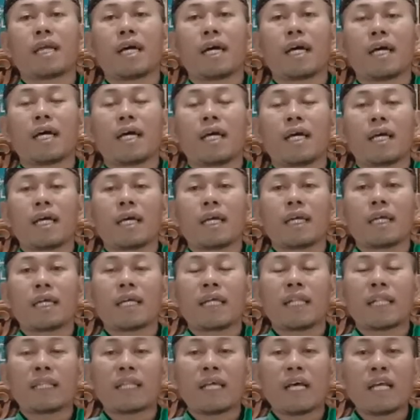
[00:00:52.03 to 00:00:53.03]
Nah,
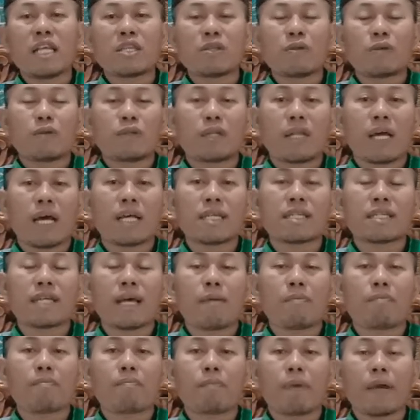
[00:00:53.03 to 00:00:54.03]
kita sudah
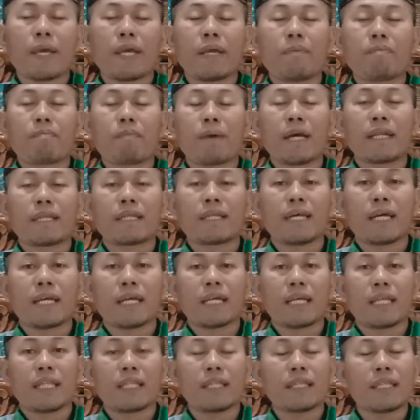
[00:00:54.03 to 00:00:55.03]
sampai
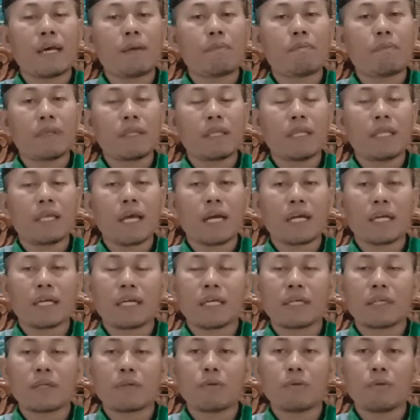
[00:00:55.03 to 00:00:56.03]
pada kitab
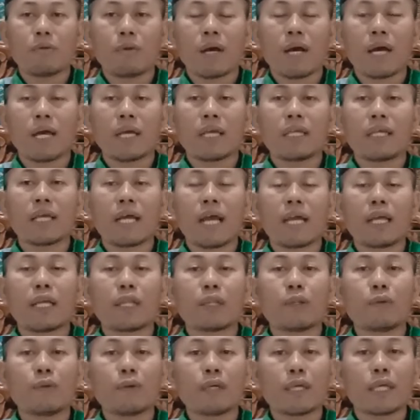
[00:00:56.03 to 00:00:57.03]
yang kedua,
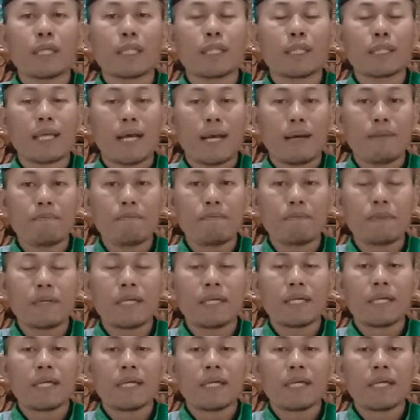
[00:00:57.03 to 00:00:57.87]
yaitu kitab